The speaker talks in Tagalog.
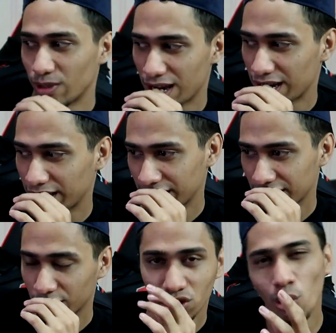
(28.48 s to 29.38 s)
to be honest,
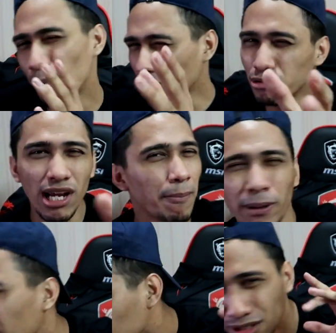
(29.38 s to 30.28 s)
gusto kong
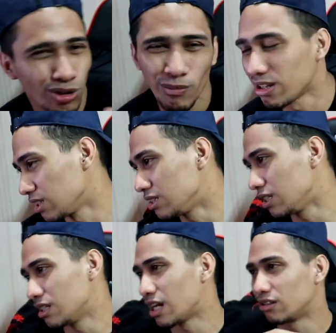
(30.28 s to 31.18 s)
pag-usapan natin to
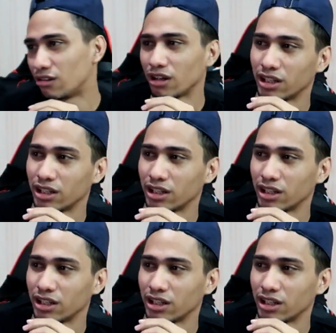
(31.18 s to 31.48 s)
masinsina, no?